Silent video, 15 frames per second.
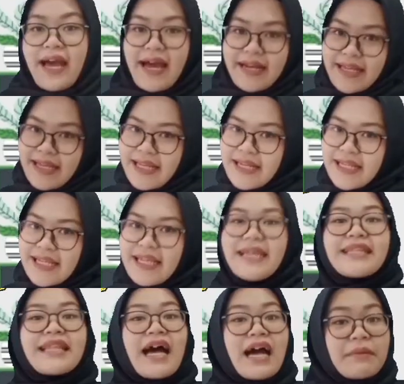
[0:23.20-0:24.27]
hari ini
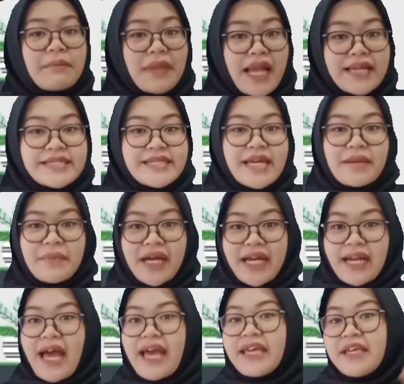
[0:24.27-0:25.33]
kita akan belajar
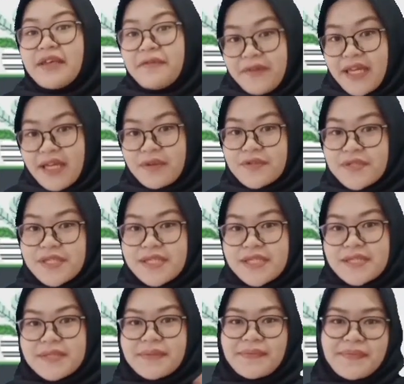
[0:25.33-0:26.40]
mengenai virus
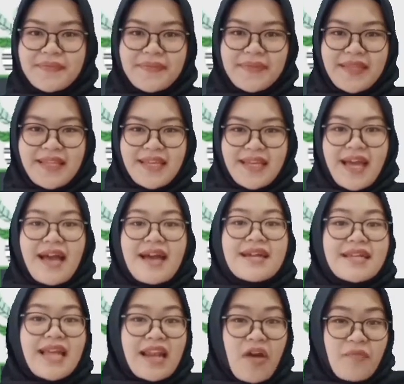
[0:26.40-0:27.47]

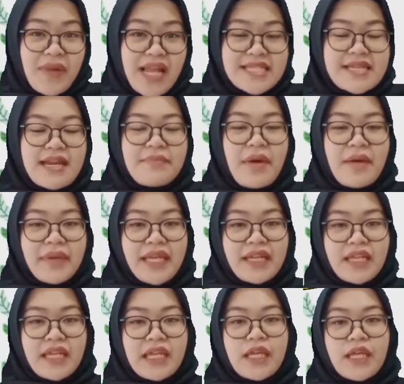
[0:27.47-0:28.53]
dalam pelajari bab
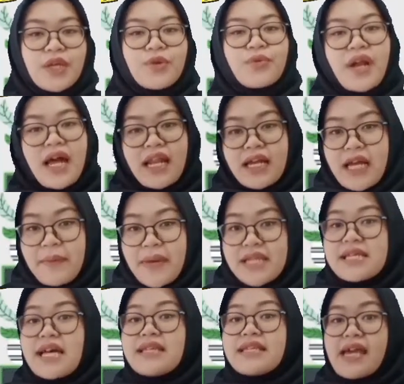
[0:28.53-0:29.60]
ini, kurang lengkap
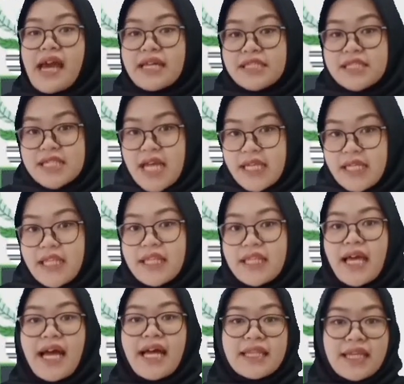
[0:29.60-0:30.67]
rasanya jika
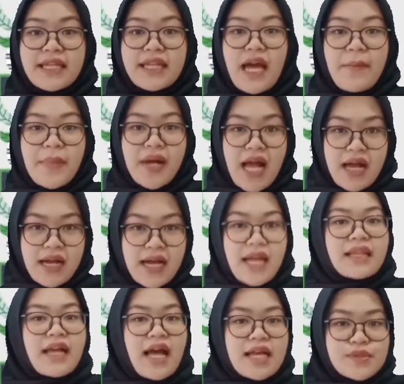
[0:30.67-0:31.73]
kita tidak mengangkat
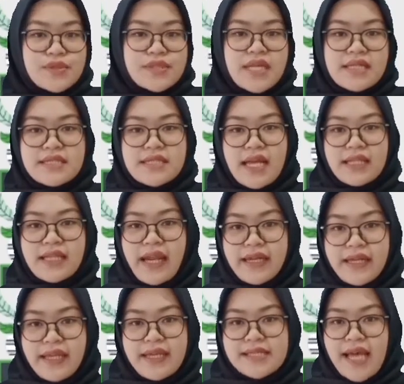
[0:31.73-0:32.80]
kasus yang sedang
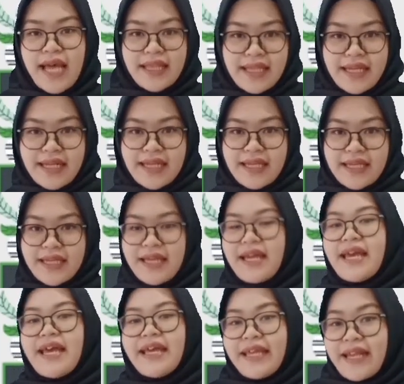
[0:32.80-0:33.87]
trending saat ini.
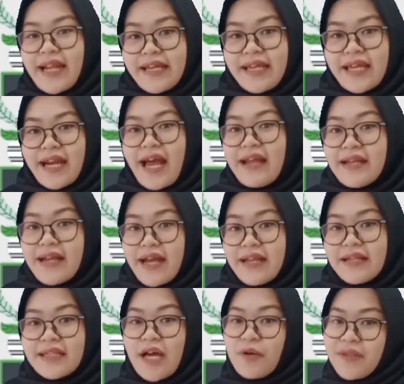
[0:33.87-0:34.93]
Kira-kira
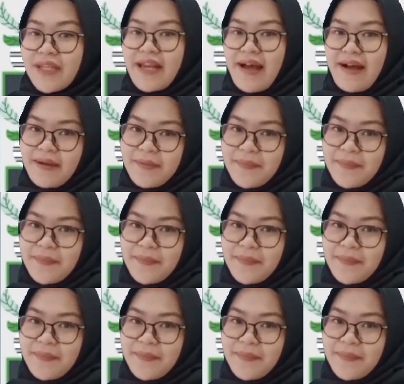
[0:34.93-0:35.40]
adik-adik tahu tidak?